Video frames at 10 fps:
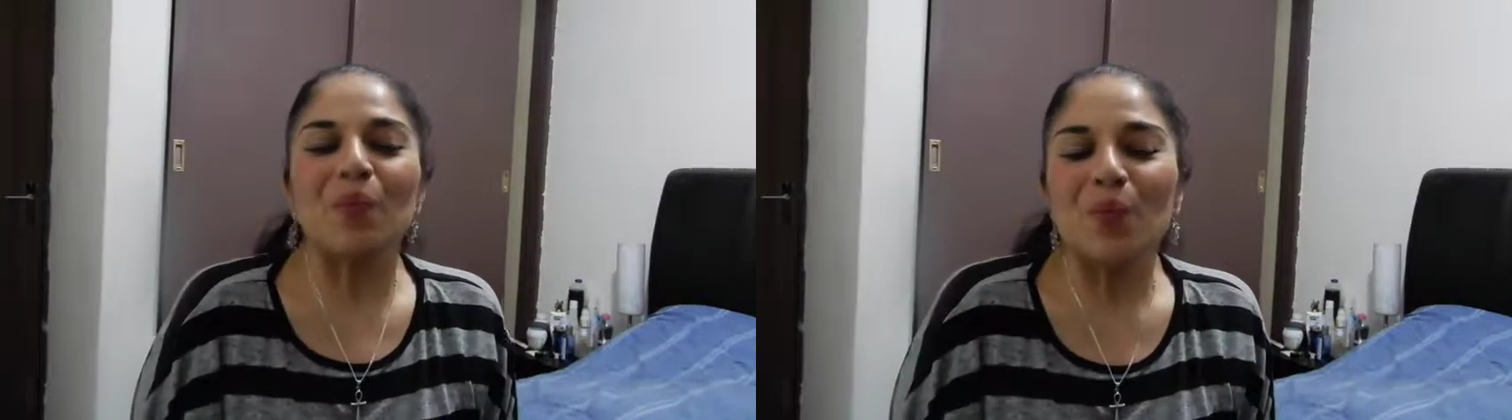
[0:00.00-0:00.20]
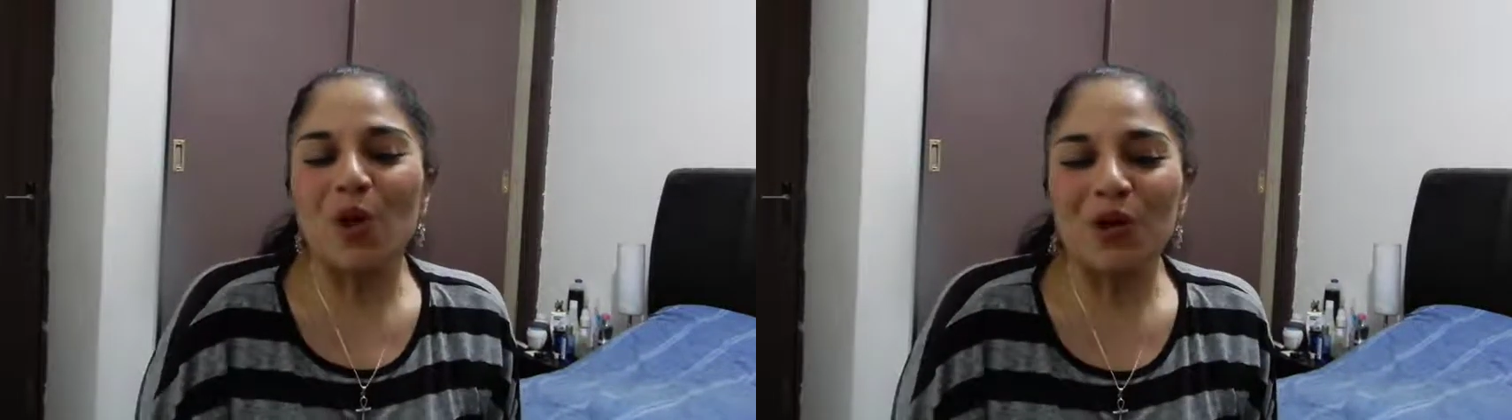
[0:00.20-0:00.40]

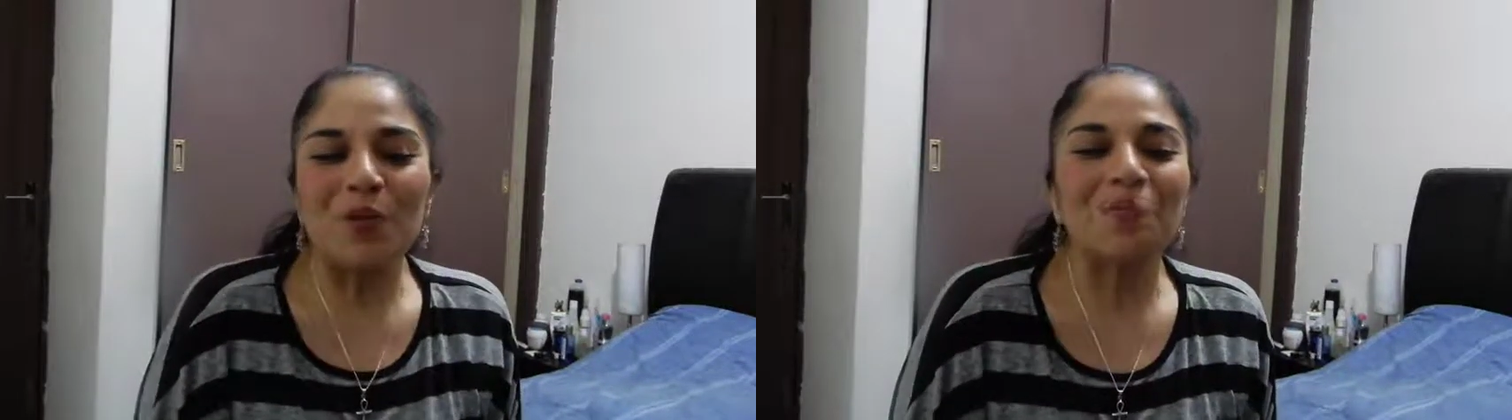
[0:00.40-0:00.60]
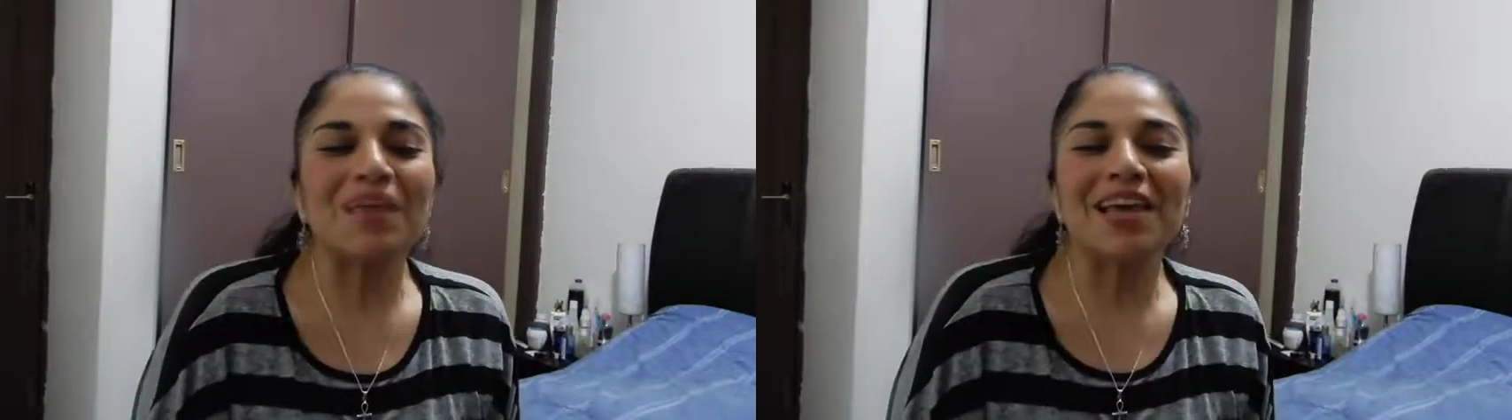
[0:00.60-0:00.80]

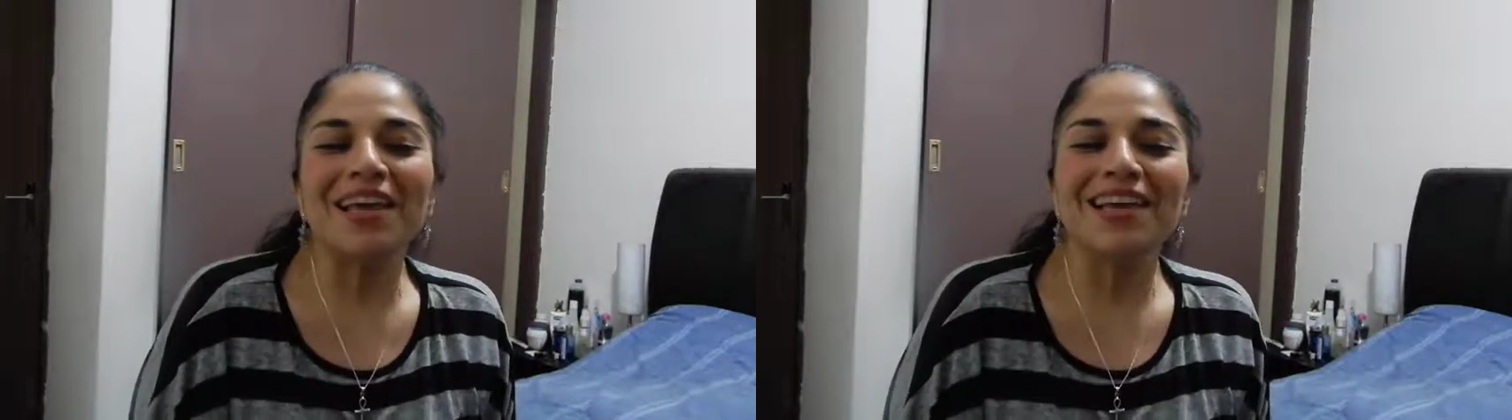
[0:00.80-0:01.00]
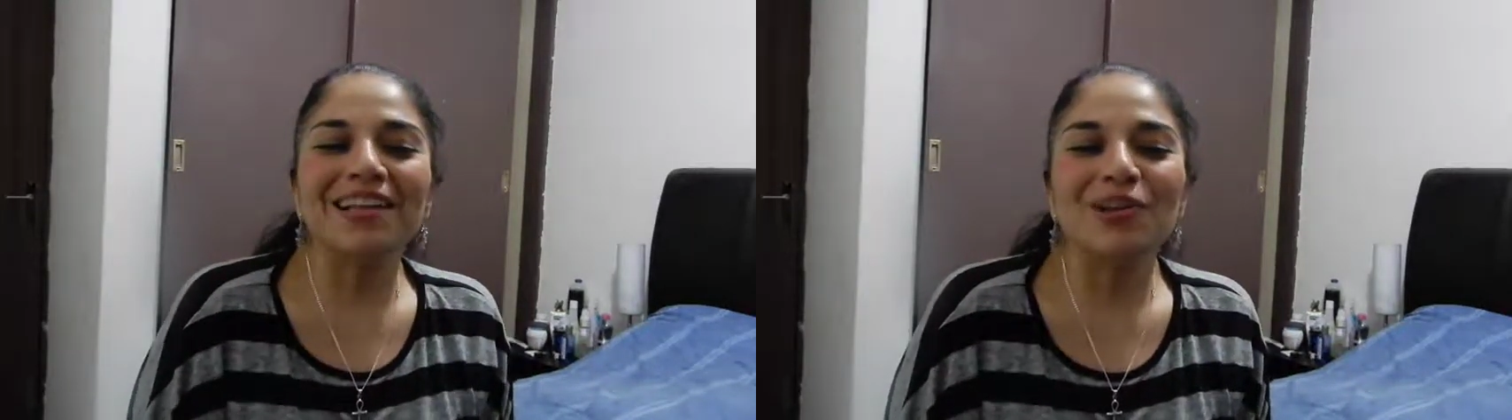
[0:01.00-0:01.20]
Bueno,
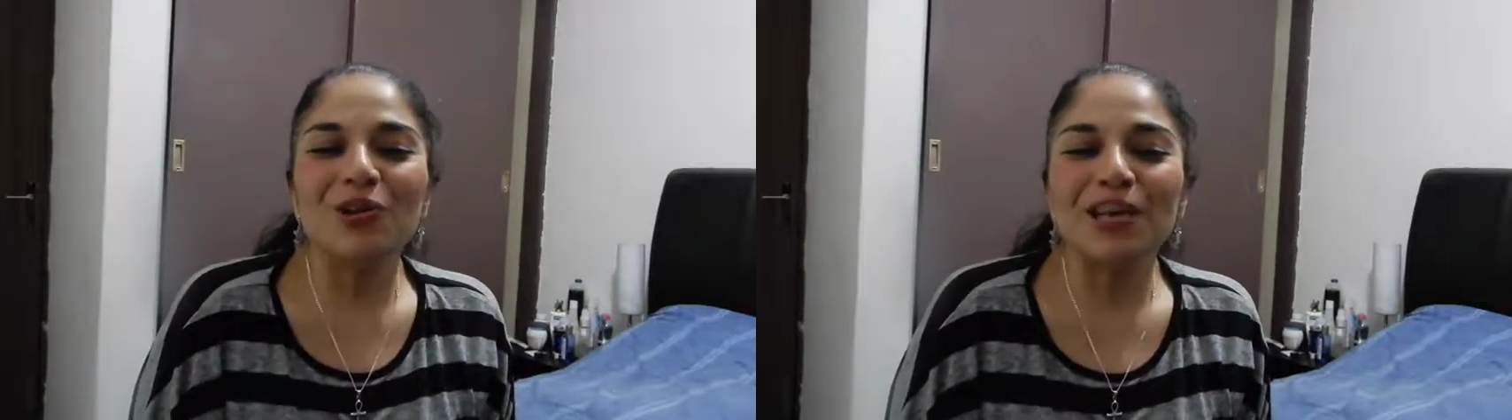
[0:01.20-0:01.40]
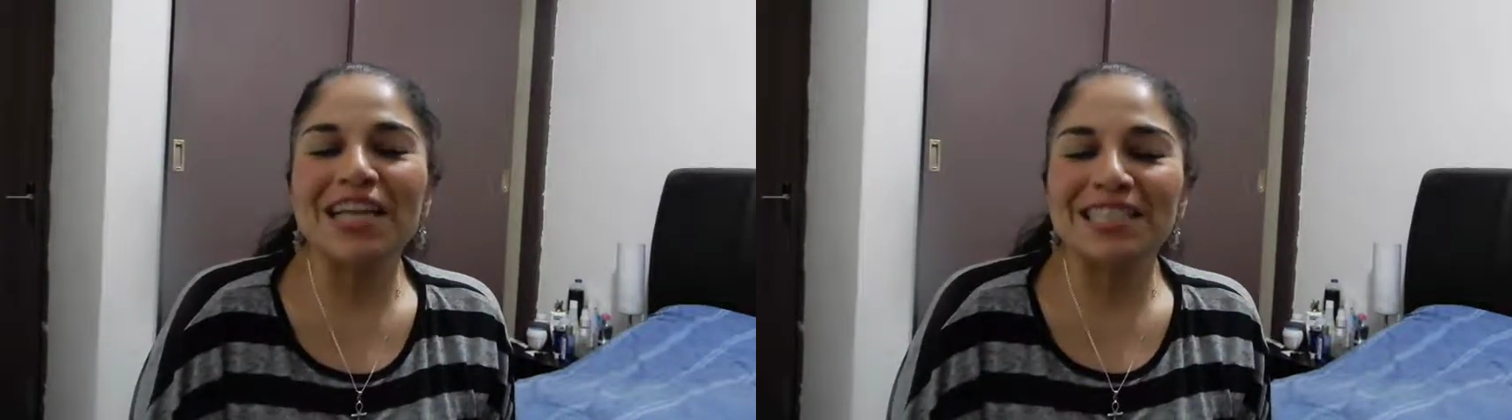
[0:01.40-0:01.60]
eh,
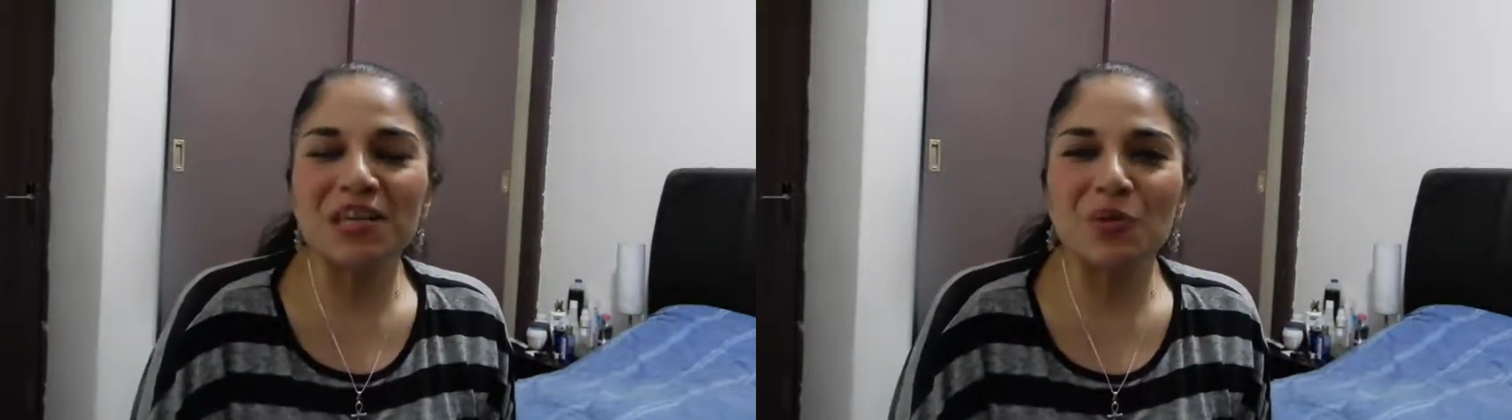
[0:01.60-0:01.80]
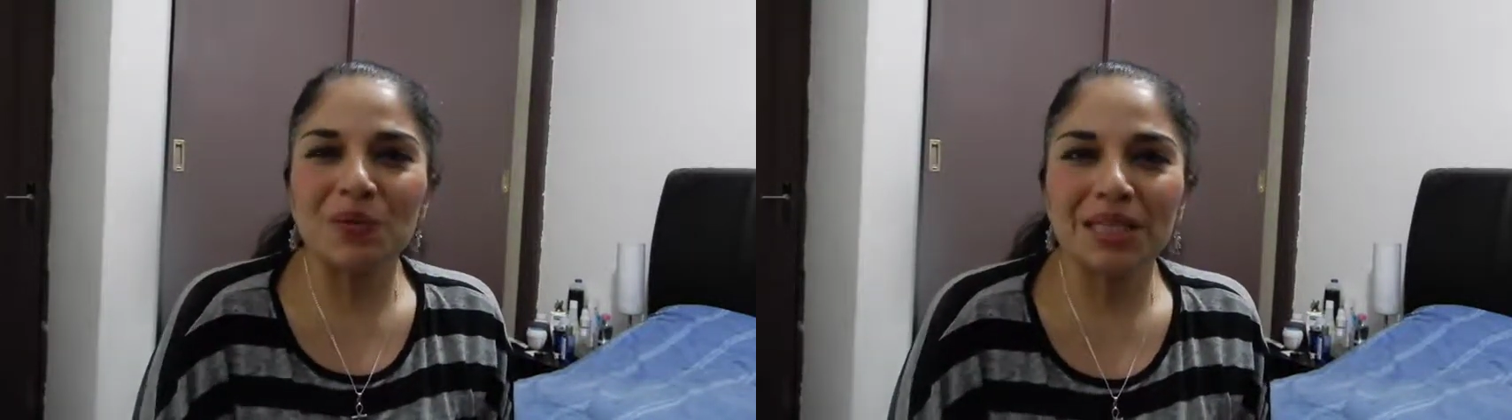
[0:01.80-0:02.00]
les
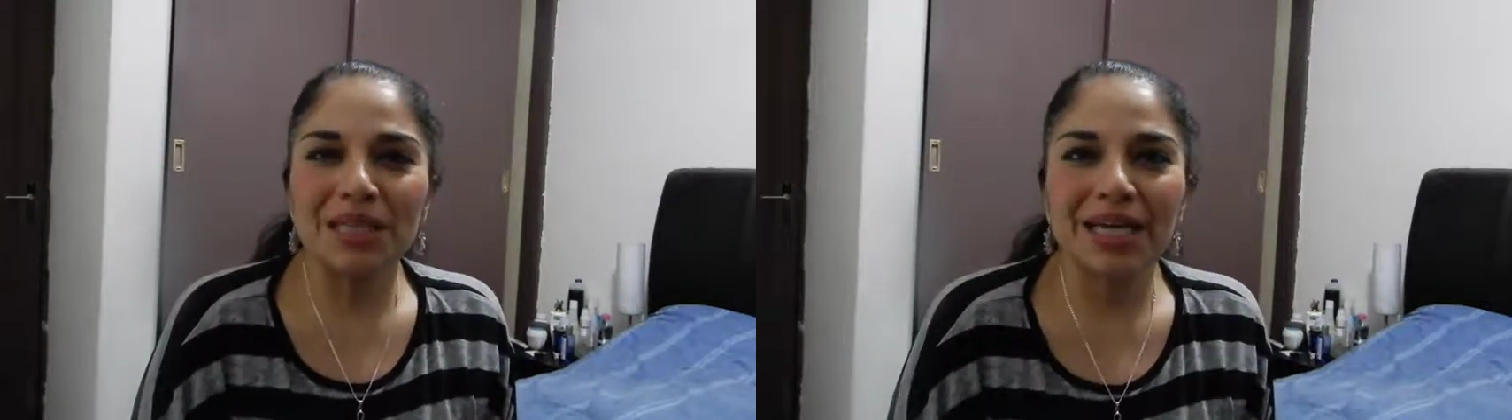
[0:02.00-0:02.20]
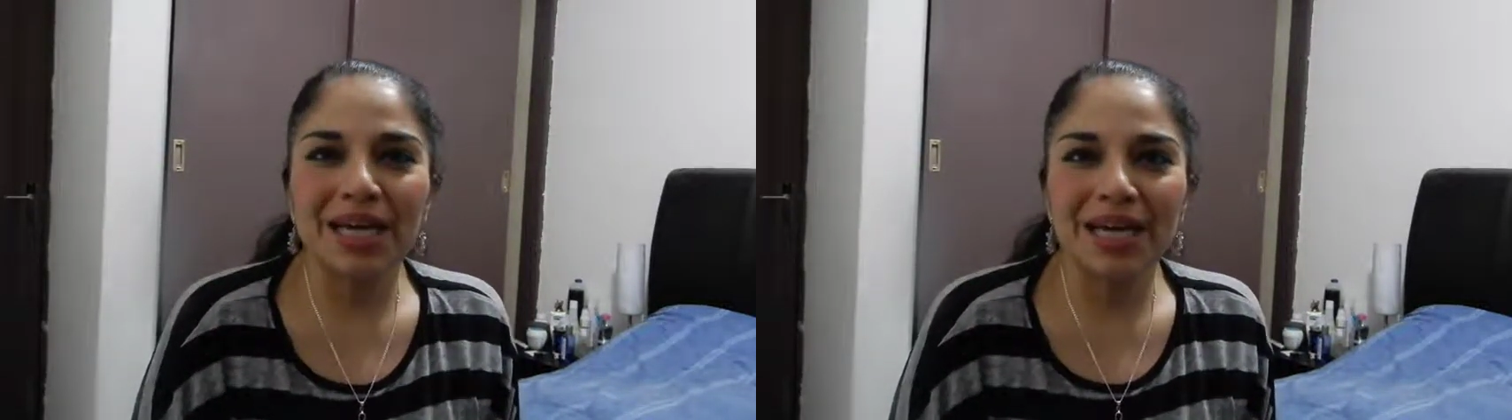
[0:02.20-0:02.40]
quiero
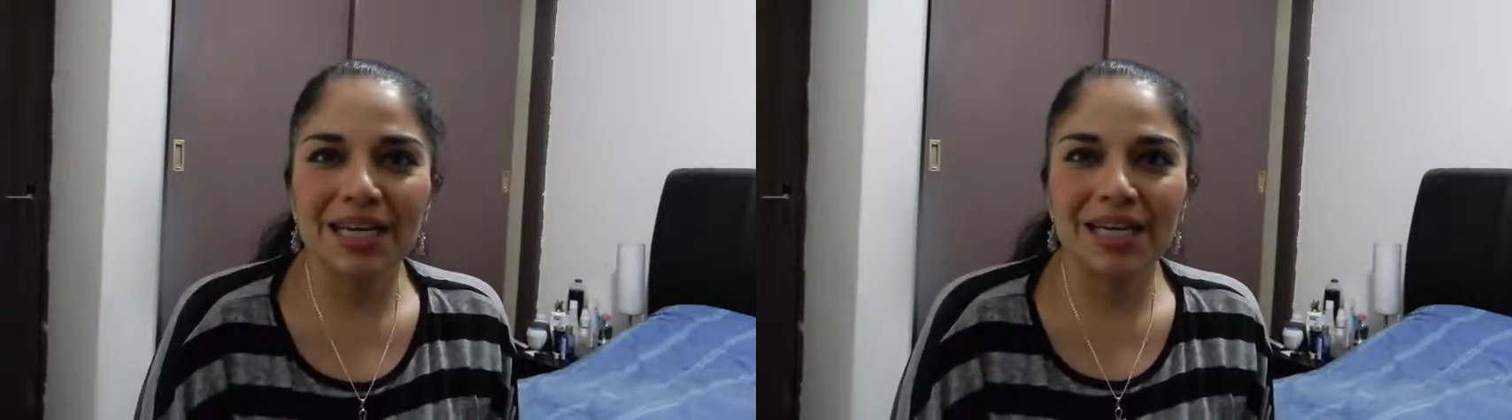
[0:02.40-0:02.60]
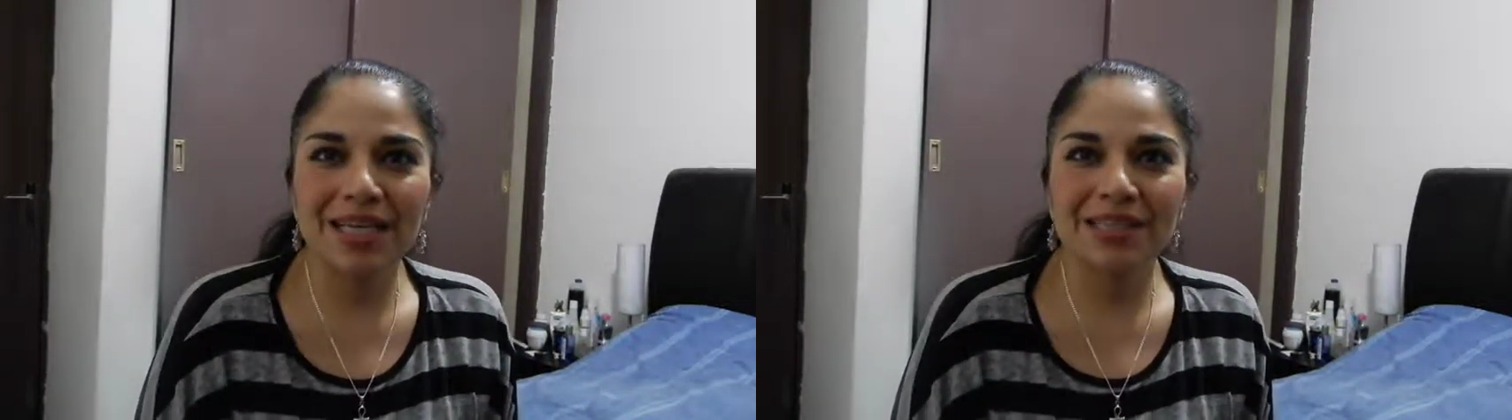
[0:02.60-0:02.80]
platicar
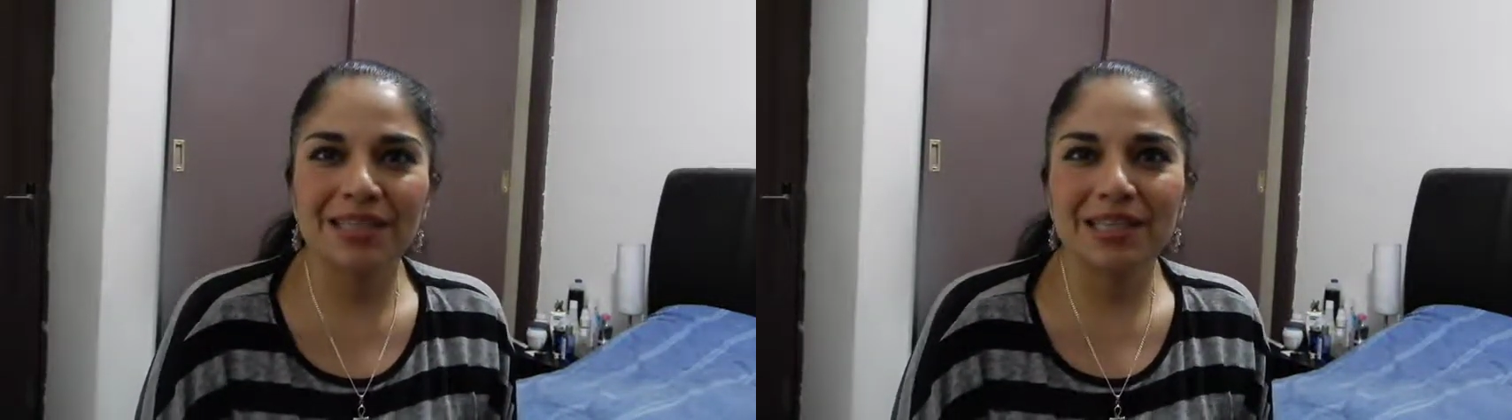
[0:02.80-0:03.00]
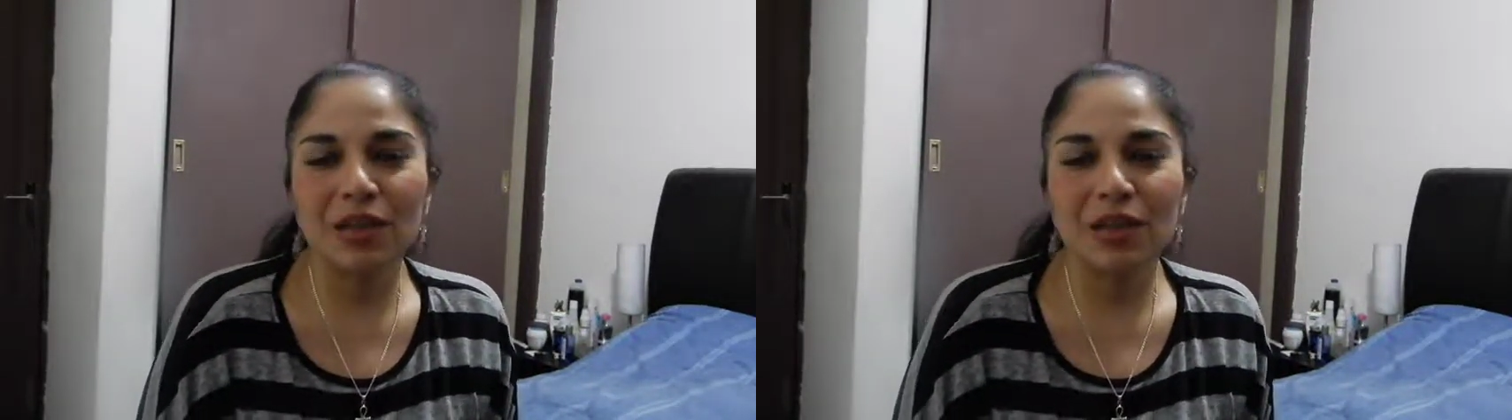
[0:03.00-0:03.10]
este,